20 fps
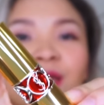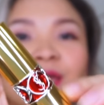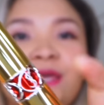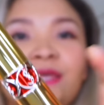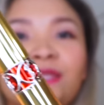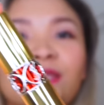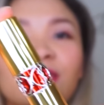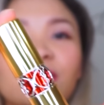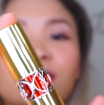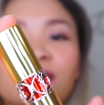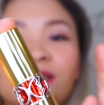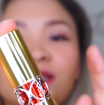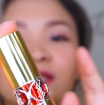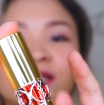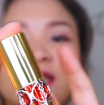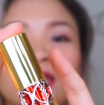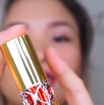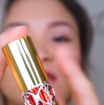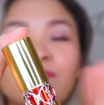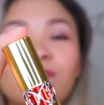kỳ thích
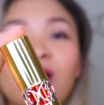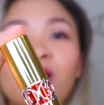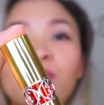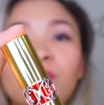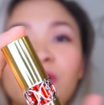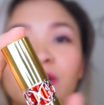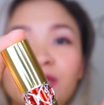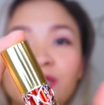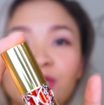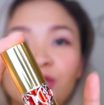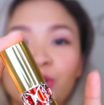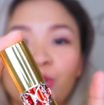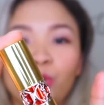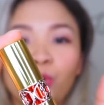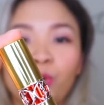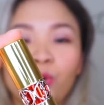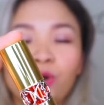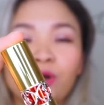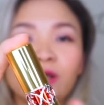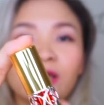cái bao bì
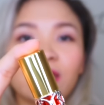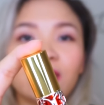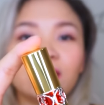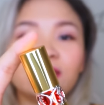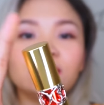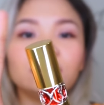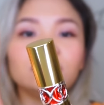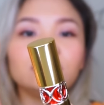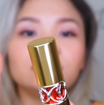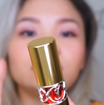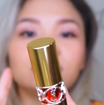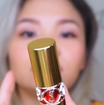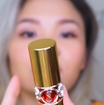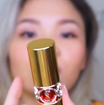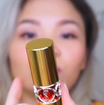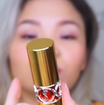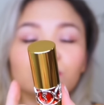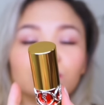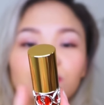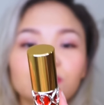của cái
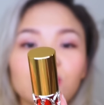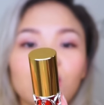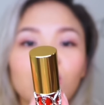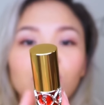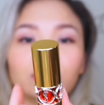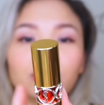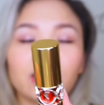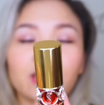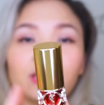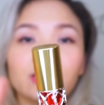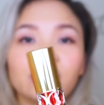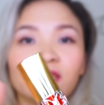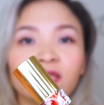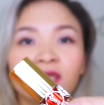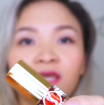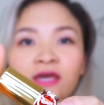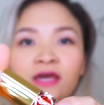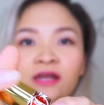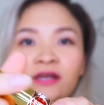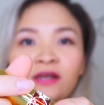dòng son này
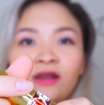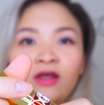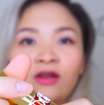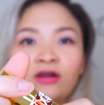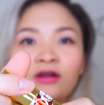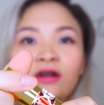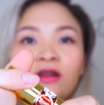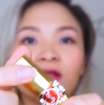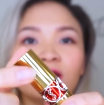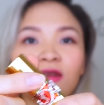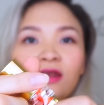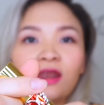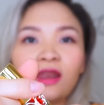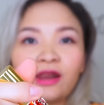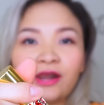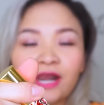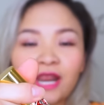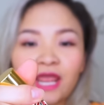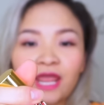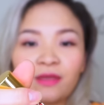nó rất
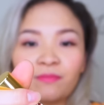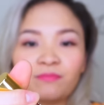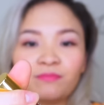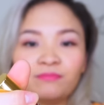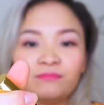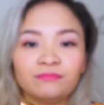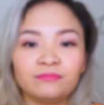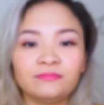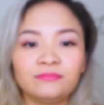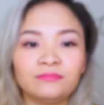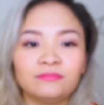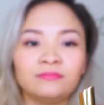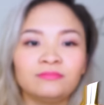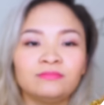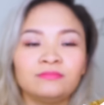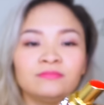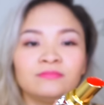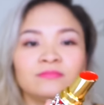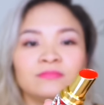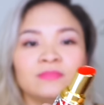là đẹp
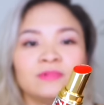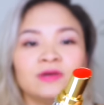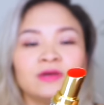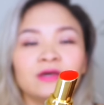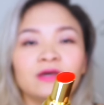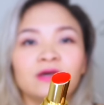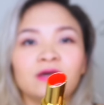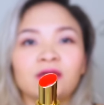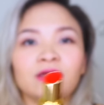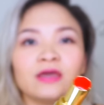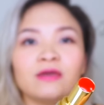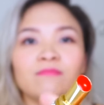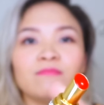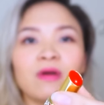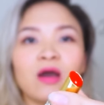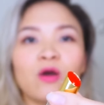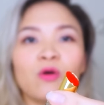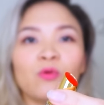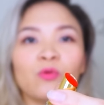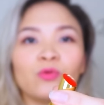cái
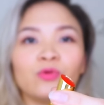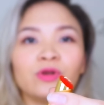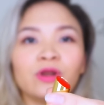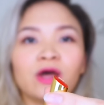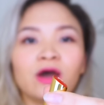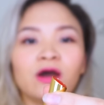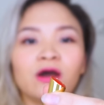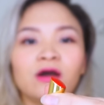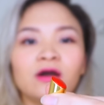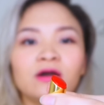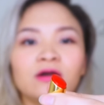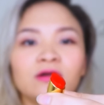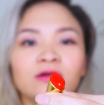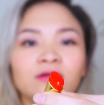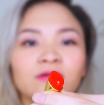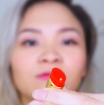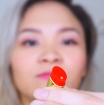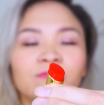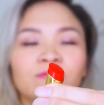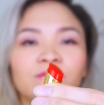màu của nó
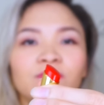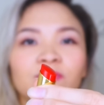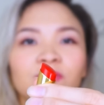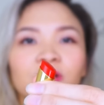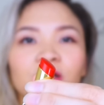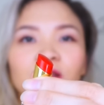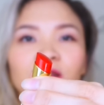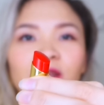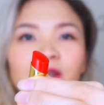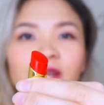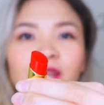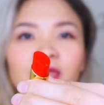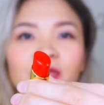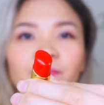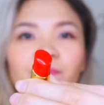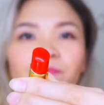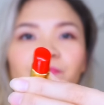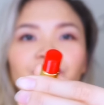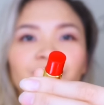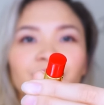rất là đẹp